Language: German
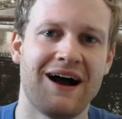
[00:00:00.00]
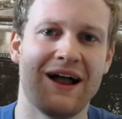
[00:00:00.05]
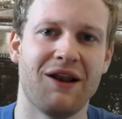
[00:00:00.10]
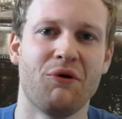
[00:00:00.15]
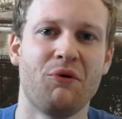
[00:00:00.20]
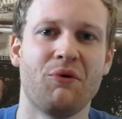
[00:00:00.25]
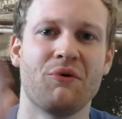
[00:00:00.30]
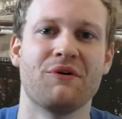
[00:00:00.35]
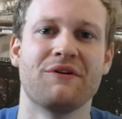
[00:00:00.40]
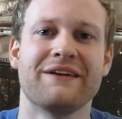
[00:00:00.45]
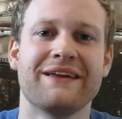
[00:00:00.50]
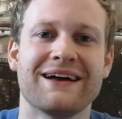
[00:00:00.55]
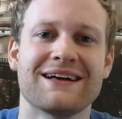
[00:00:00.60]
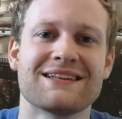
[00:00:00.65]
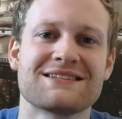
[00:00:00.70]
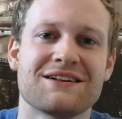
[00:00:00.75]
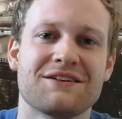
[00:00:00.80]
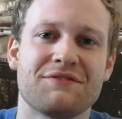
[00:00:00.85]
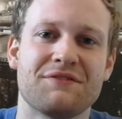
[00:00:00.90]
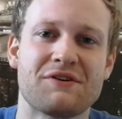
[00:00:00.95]
Hallo und
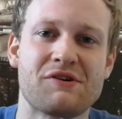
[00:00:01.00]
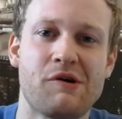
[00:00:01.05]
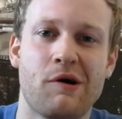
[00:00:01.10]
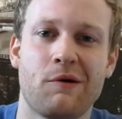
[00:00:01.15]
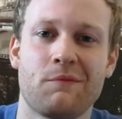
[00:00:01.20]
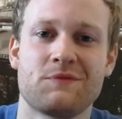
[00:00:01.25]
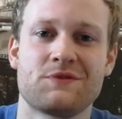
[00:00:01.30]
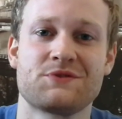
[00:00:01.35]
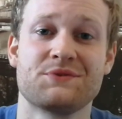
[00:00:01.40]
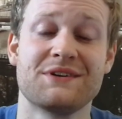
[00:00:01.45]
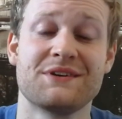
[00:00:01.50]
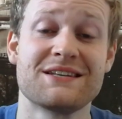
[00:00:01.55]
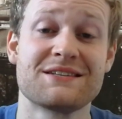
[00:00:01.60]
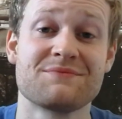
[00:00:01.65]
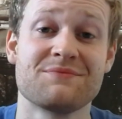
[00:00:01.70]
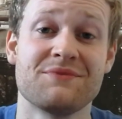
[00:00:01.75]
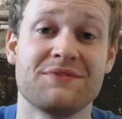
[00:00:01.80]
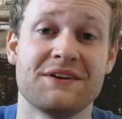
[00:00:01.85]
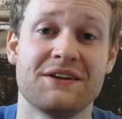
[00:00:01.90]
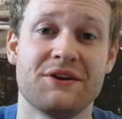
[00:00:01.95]
herzlich willkommen zu
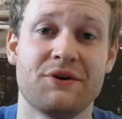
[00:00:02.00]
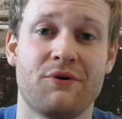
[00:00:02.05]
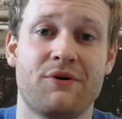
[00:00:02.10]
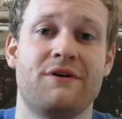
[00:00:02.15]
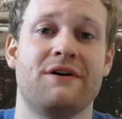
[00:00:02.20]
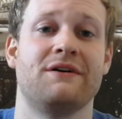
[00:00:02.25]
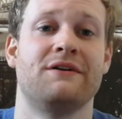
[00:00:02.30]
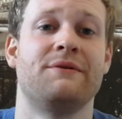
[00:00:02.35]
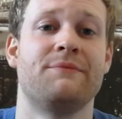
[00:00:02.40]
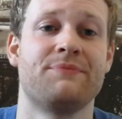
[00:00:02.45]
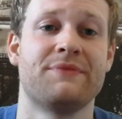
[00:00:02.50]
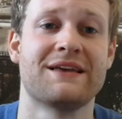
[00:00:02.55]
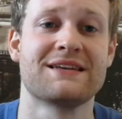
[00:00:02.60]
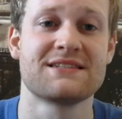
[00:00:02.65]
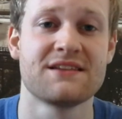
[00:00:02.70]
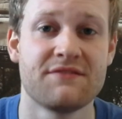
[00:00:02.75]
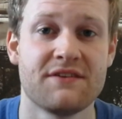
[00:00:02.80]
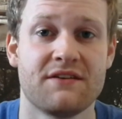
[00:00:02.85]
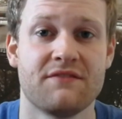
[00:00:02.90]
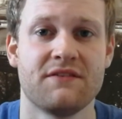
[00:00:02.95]
diesem Video. Ähm, das
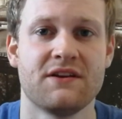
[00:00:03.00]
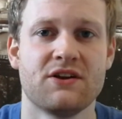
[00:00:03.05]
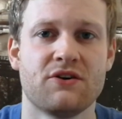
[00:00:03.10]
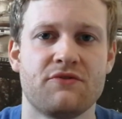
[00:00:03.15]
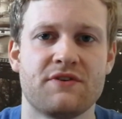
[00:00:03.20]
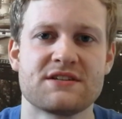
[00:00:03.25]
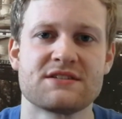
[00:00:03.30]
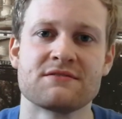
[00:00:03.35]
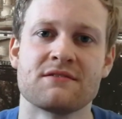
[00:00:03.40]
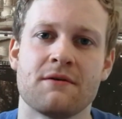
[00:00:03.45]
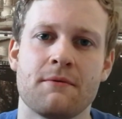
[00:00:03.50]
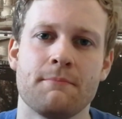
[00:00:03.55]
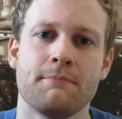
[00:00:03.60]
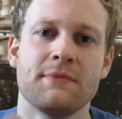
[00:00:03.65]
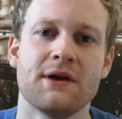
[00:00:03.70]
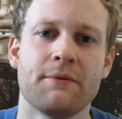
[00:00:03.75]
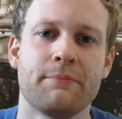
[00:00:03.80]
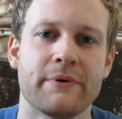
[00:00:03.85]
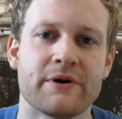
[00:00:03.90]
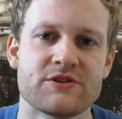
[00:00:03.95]
hier wird ein Video, was
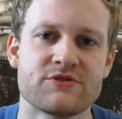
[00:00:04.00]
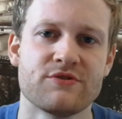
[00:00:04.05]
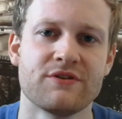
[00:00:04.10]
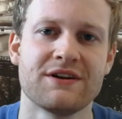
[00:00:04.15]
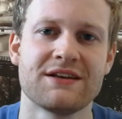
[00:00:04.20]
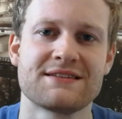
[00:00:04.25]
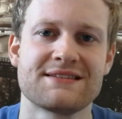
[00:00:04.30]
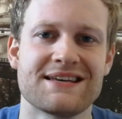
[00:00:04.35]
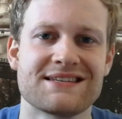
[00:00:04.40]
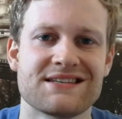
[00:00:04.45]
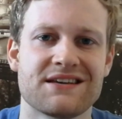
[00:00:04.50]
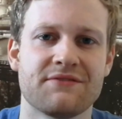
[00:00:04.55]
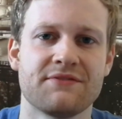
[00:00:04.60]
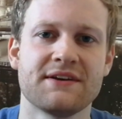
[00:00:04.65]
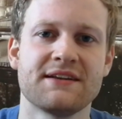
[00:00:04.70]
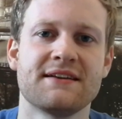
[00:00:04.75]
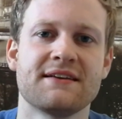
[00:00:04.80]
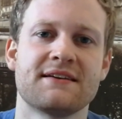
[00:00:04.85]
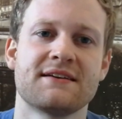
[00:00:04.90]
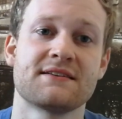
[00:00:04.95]
mir persönlich sehr, sehr
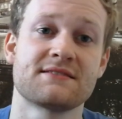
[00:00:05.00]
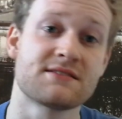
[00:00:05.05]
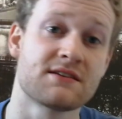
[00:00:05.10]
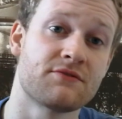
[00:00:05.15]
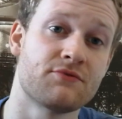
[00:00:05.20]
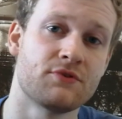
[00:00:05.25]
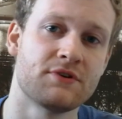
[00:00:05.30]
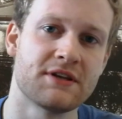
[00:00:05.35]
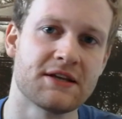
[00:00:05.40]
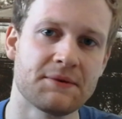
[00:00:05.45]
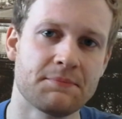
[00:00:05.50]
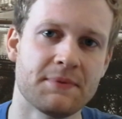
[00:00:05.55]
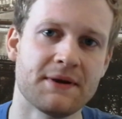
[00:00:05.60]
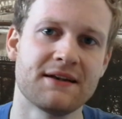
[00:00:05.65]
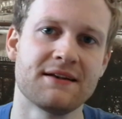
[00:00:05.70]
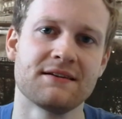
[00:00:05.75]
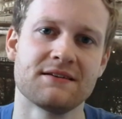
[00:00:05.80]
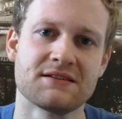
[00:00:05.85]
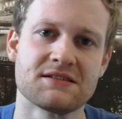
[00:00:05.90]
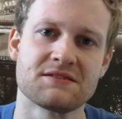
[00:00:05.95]
wichtig ist. Ich würde dich
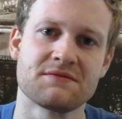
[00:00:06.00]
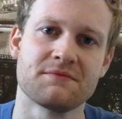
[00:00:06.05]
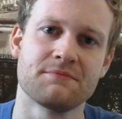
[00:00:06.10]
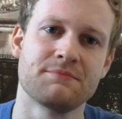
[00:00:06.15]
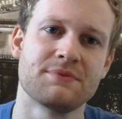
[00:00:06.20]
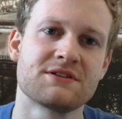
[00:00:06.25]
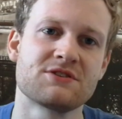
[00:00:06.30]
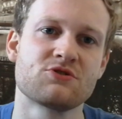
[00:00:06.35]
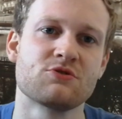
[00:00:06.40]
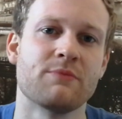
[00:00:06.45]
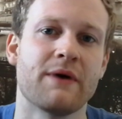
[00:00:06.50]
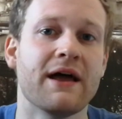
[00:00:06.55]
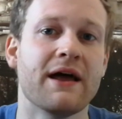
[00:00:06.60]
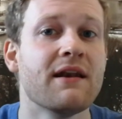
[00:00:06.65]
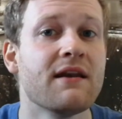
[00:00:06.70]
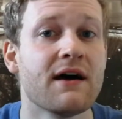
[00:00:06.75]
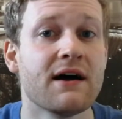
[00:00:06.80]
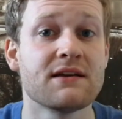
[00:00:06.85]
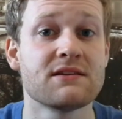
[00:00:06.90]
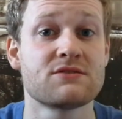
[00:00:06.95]
bitten, das bis zum
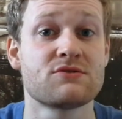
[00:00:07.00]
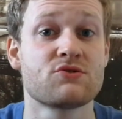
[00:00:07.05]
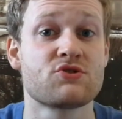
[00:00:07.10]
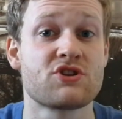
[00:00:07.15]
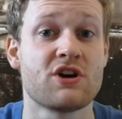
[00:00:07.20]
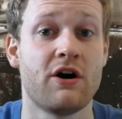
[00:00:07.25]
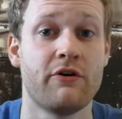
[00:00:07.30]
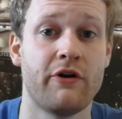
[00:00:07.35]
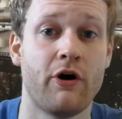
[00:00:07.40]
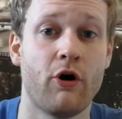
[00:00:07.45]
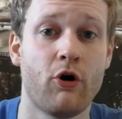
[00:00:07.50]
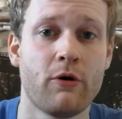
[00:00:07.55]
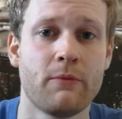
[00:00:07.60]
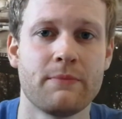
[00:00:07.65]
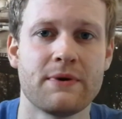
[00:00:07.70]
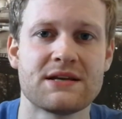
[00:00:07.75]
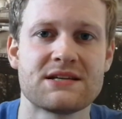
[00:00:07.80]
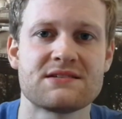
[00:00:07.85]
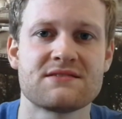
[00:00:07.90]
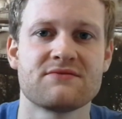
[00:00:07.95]
Ende anzuschauen, auch
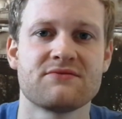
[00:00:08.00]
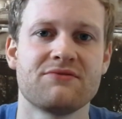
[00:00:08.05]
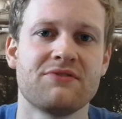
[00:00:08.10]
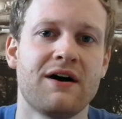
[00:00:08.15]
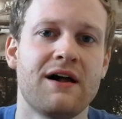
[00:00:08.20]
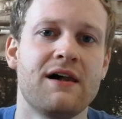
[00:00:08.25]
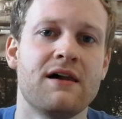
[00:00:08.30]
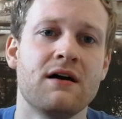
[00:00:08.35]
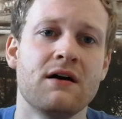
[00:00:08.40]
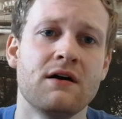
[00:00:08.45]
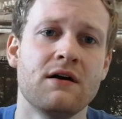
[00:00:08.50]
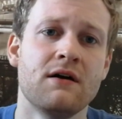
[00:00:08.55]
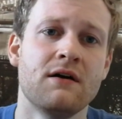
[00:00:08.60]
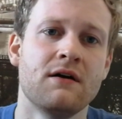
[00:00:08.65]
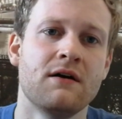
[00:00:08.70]
im besten Fall.